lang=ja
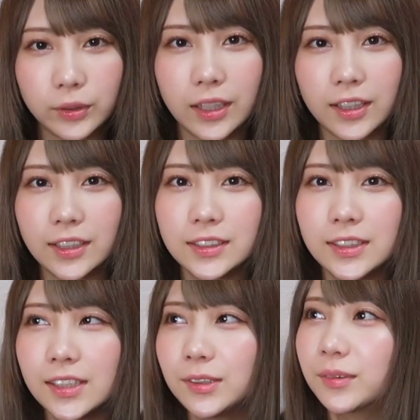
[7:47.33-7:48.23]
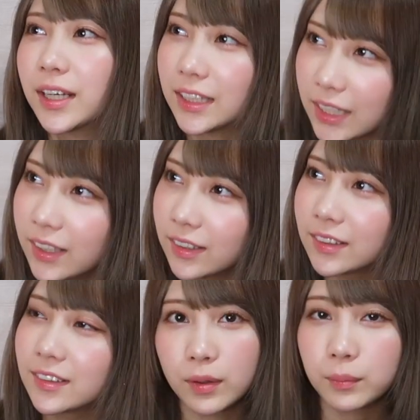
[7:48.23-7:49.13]
んな感じでしょうかね
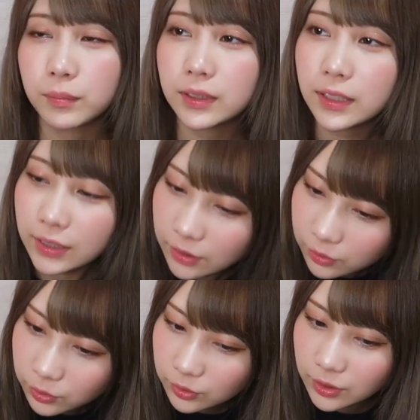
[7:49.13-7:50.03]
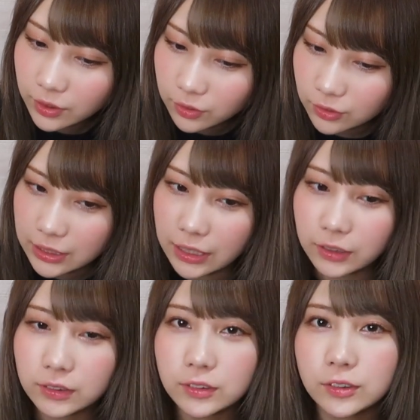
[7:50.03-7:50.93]
またねこんなよう
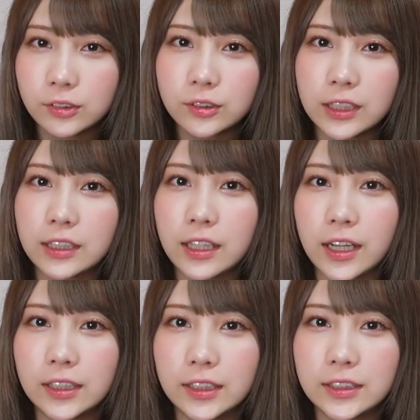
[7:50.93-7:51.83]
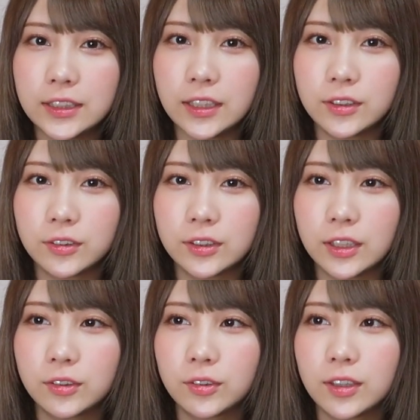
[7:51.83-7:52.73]
な本音で話してるよう
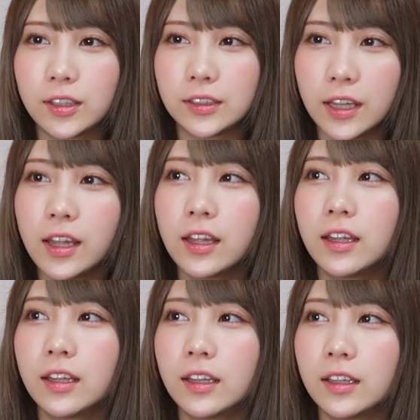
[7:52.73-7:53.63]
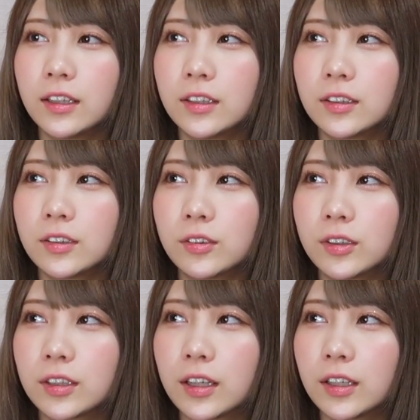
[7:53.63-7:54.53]
な動画はねこ
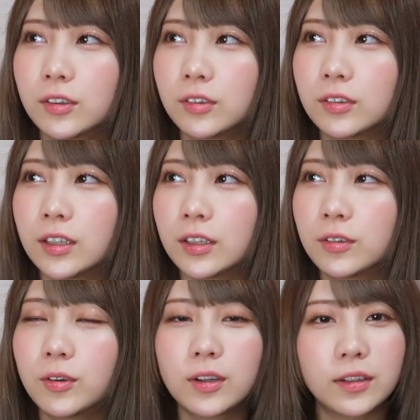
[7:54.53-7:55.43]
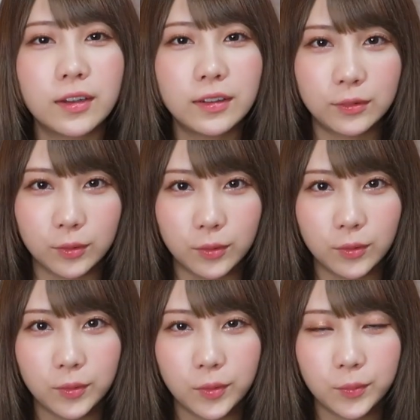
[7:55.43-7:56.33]
れから撮っていこうかなと
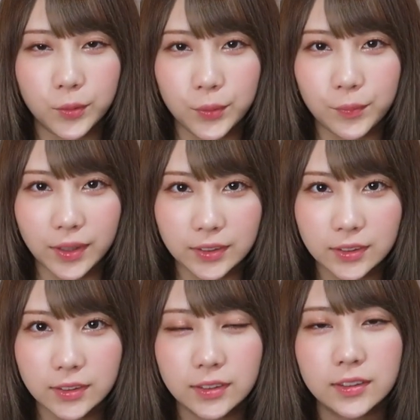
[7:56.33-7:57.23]
思います